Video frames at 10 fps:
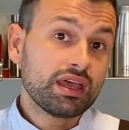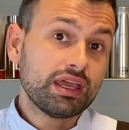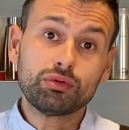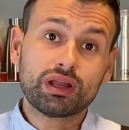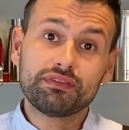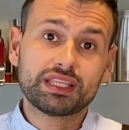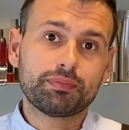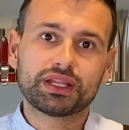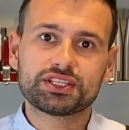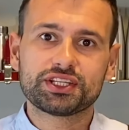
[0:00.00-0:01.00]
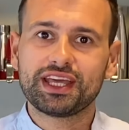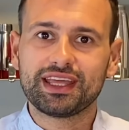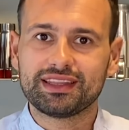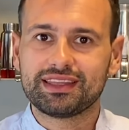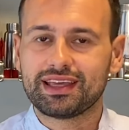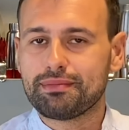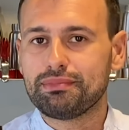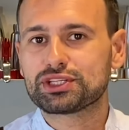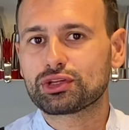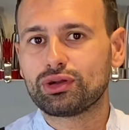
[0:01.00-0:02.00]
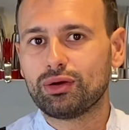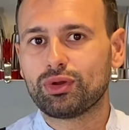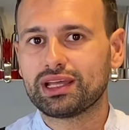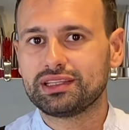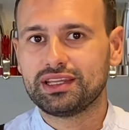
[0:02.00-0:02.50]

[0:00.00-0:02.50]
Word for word: In una vita precedente mi sono laureato